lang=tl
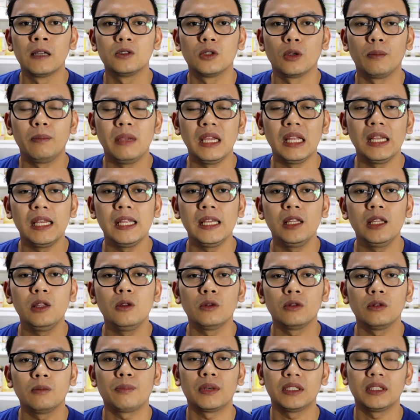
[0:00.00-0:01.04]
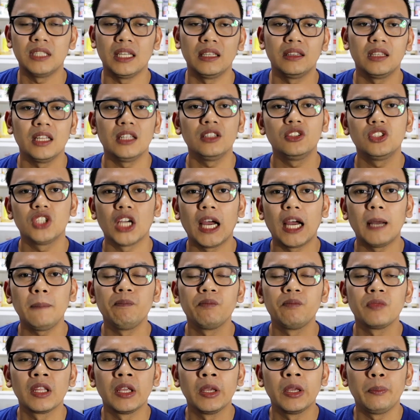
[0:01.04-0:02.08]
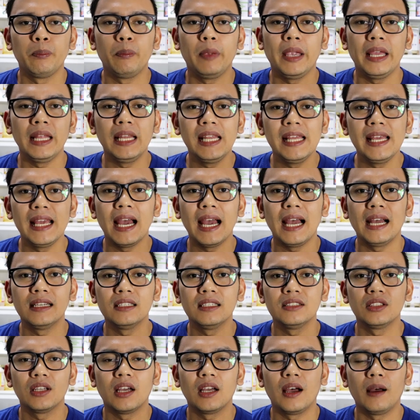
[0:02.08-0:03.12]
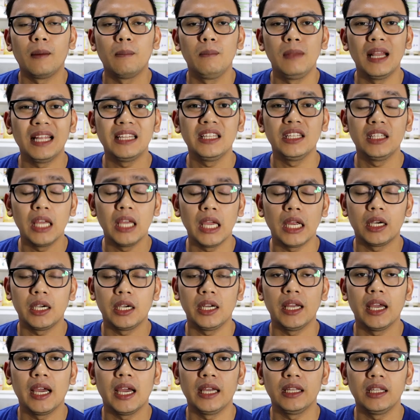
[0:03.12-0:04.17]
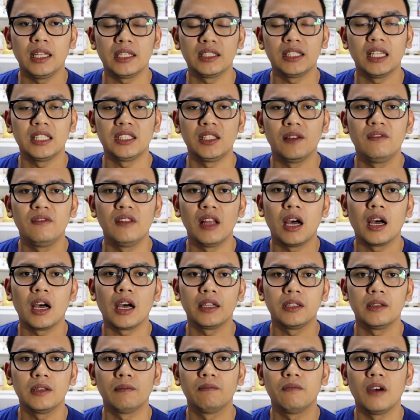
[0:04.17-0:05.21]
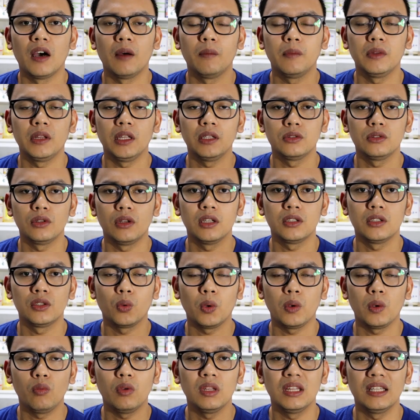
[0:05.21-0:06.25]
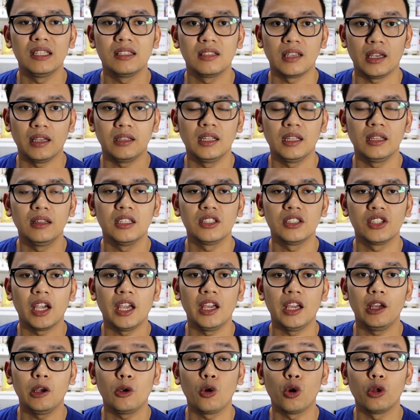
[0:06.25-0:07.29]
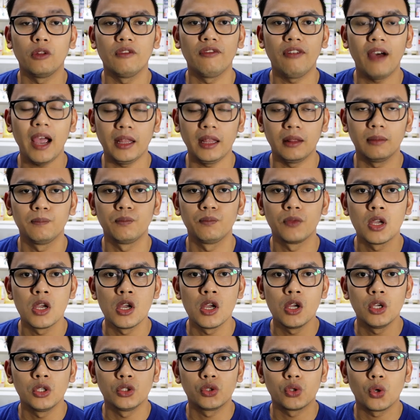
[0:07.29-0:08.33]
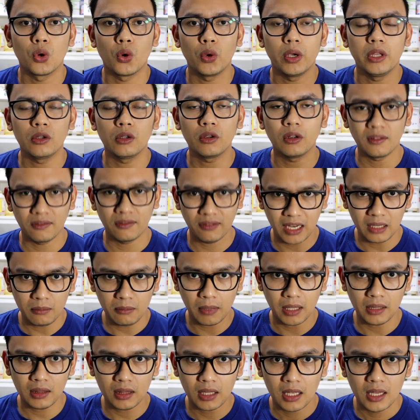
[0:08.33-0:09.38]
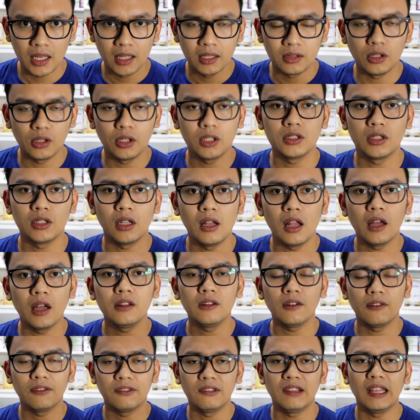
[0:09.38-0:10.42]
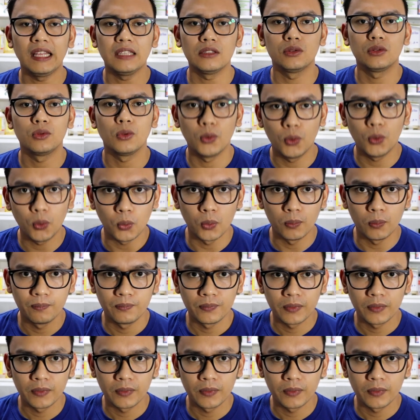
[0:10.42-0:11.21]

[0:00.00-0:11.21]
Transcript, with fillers: So, Bailey, nung presented siya, Bailey has uh, bloody diarrhea and excessive na ang kanyang vomiting. So, that's why we decided na siya i confine So in confinement, there's a lot of things to do.